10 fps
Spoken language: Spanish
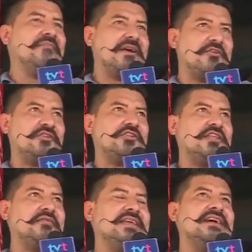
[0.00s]
mejor
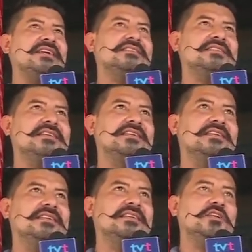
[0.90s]
todavía,
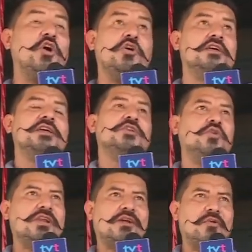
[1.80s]
este, no,
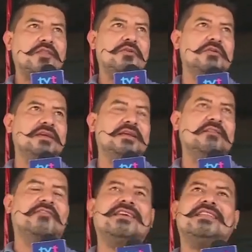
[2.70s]
yo recuerdo,
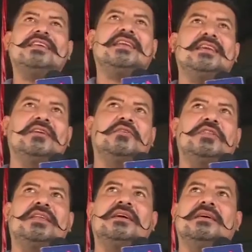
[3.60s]
eh, fíjate que
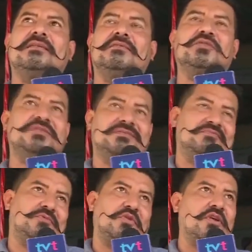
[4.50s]
ahorita, no,
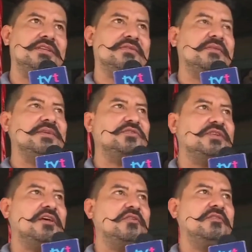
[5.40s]
tú lo has de haber
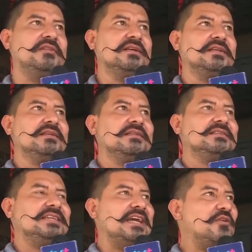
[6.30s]
mencionado, ¿no?
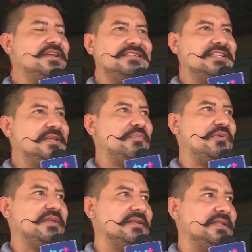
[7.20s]
Ya no hay este
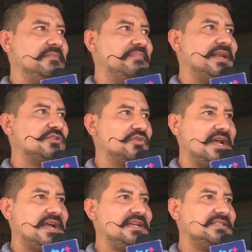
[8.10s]
tipo de,
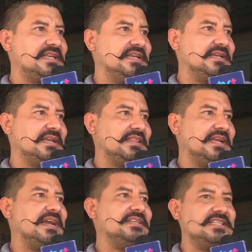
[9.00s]
personajes que,
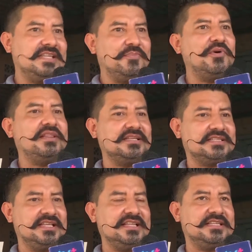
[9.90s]
tengan ese tipo de
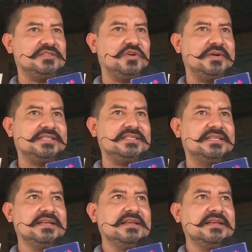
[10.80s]
antecedentes, ¿no? A veces